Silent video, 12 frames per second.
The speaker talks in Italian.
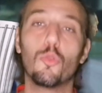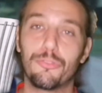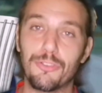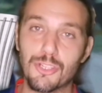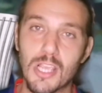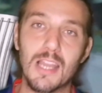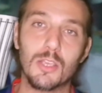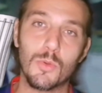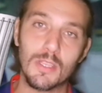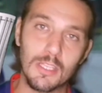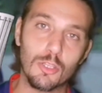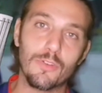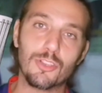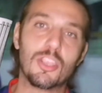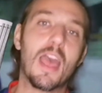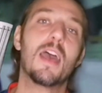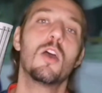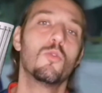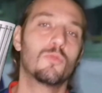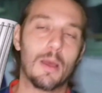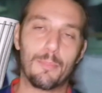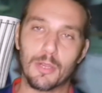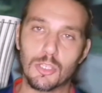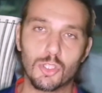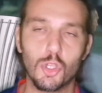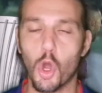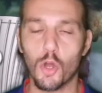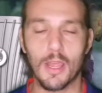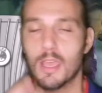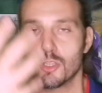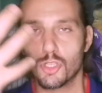ufficiali, quindi dove c'è una apprensione,